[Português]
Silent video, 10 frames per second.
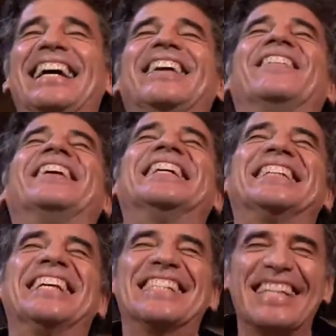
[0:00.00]
É
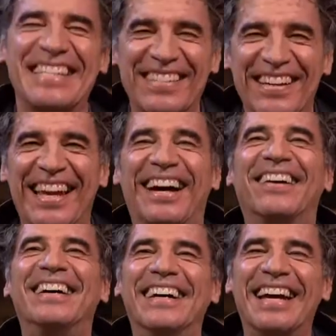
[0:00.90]
sensacional.
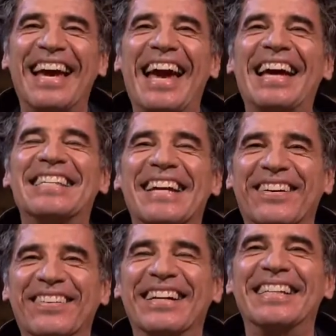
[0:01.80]
Essa
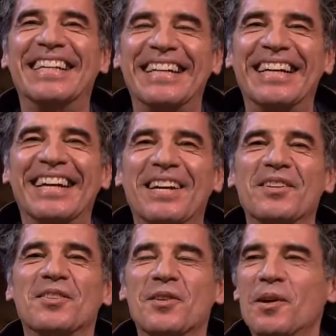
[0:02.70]
coisa eu
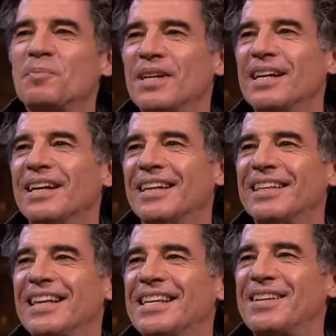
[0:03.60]
soube
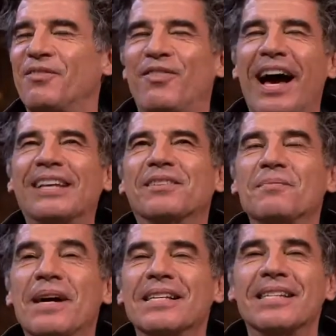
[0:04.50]
desse fato,
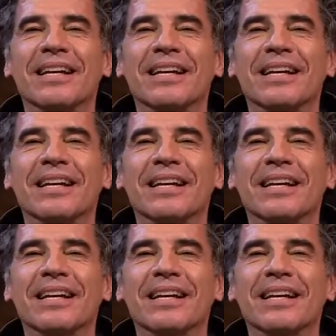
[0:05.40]
mas